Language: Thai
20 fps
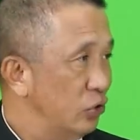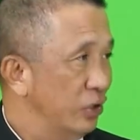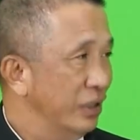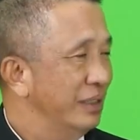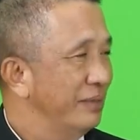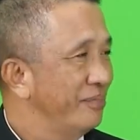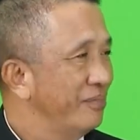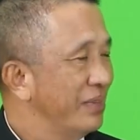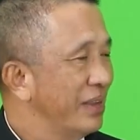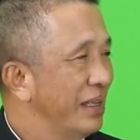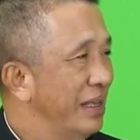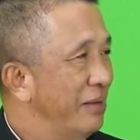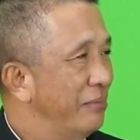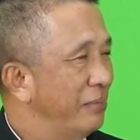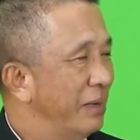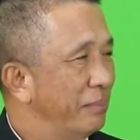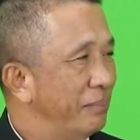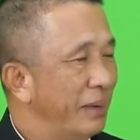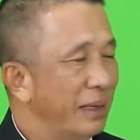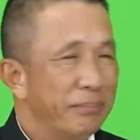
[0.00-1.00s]

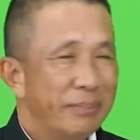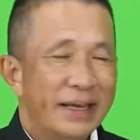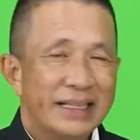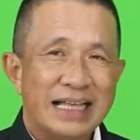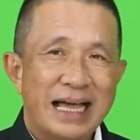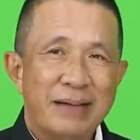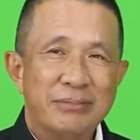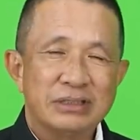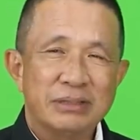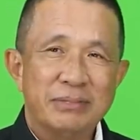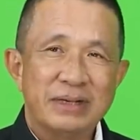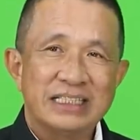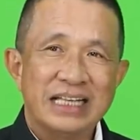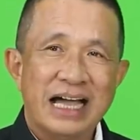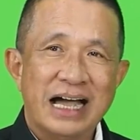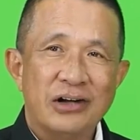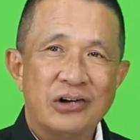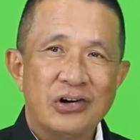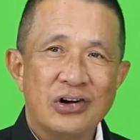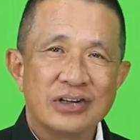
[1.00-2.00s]
1960 มันเป็นไปตามสมั
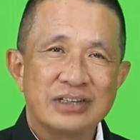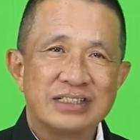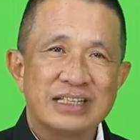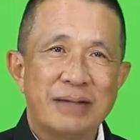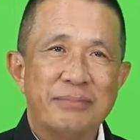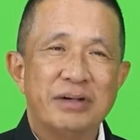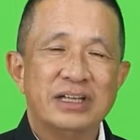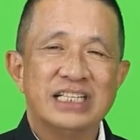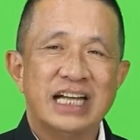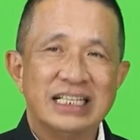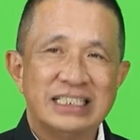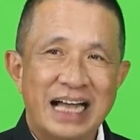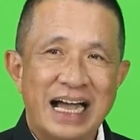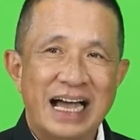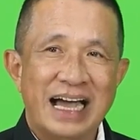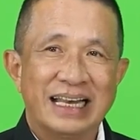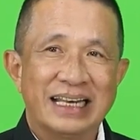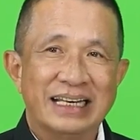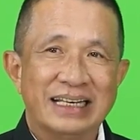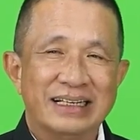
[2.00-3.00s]
ชชาของสหประชา
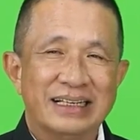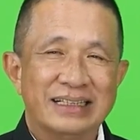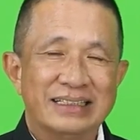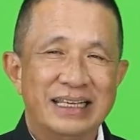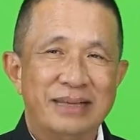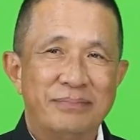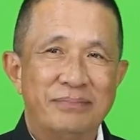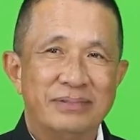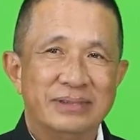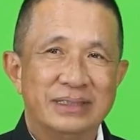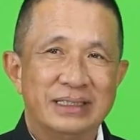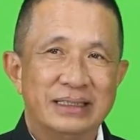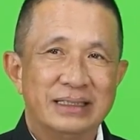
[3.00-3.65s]
ชาติที่